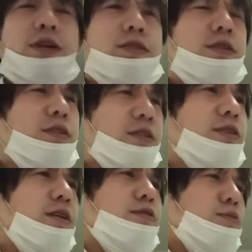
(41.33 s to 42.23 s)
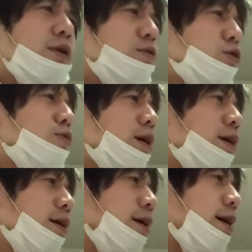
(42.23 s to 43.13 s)
ワクしてきてきたんですけどあの今日は
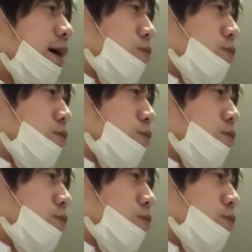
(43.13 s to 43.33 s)
あ